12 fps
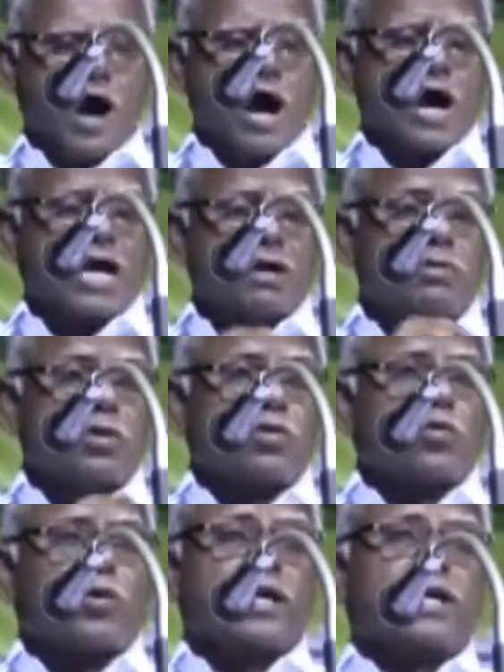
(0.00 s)
ஆகம
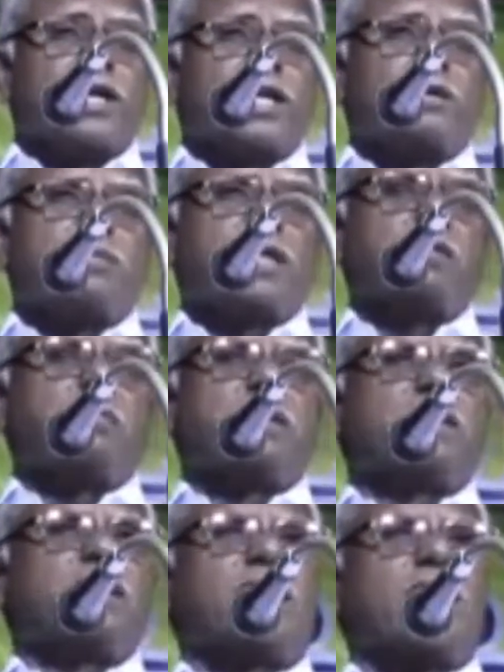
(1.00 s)
கோயில்களிலும்
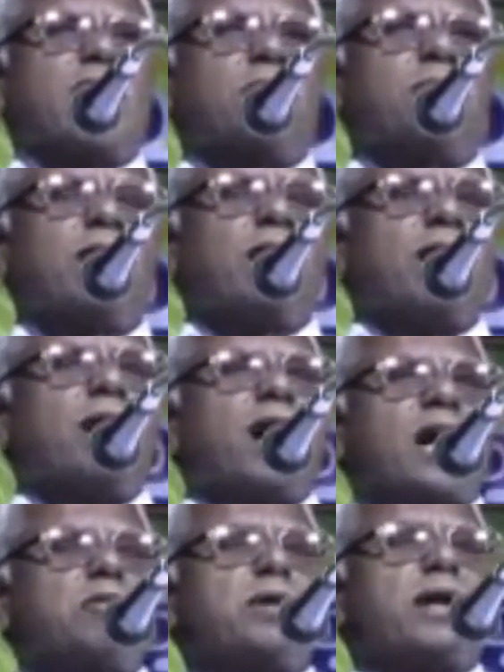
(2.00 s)
நியமித்திருக்கலாம்
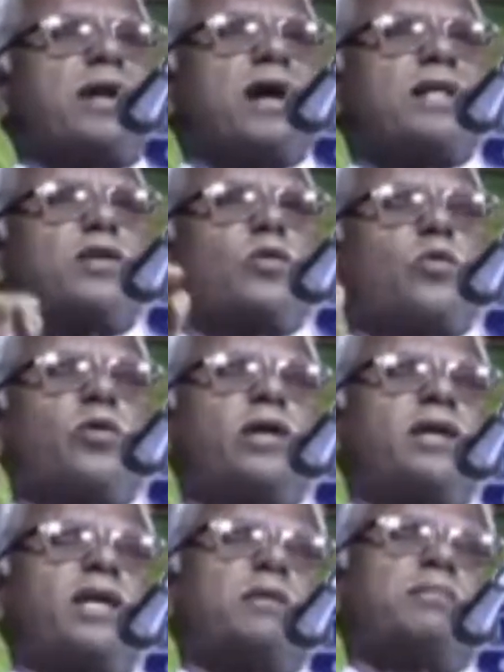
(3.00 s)
ஆகமம் அல்லாத
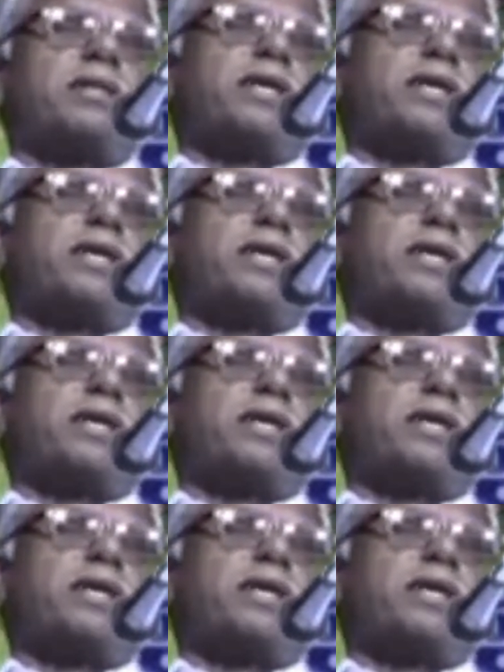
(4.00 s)
கோயில்களிலும்